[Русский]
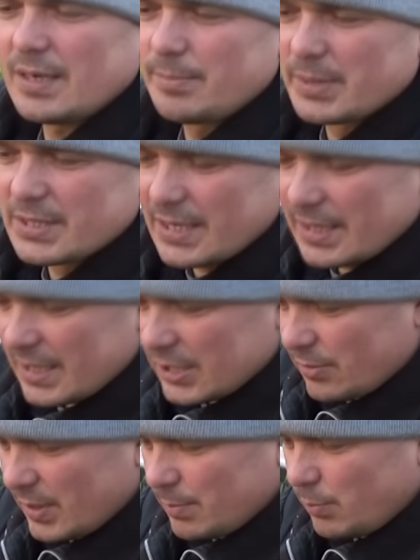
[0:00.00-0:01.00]

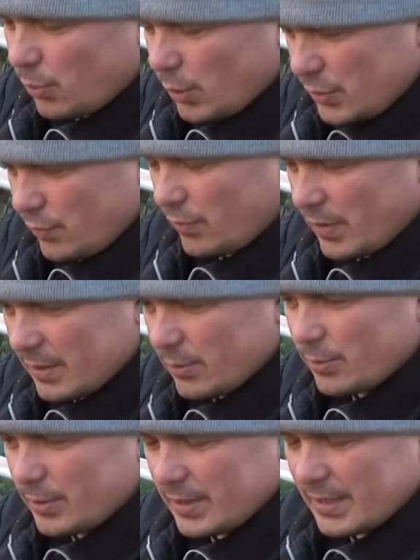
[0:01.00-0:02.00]
обеззараживать почву
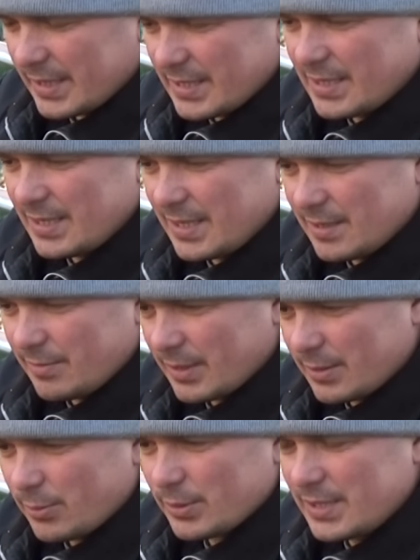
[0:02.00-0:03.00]
вокруг растений,
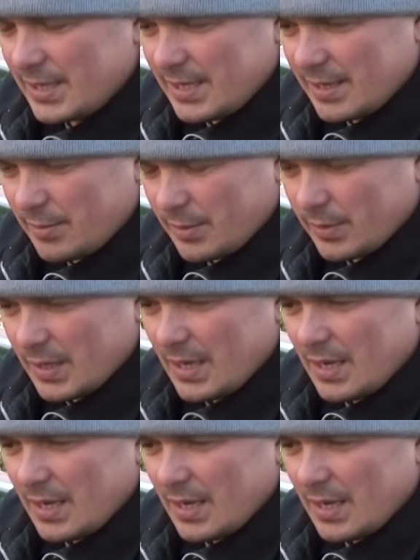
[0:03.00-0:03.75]
вокруг деревьев.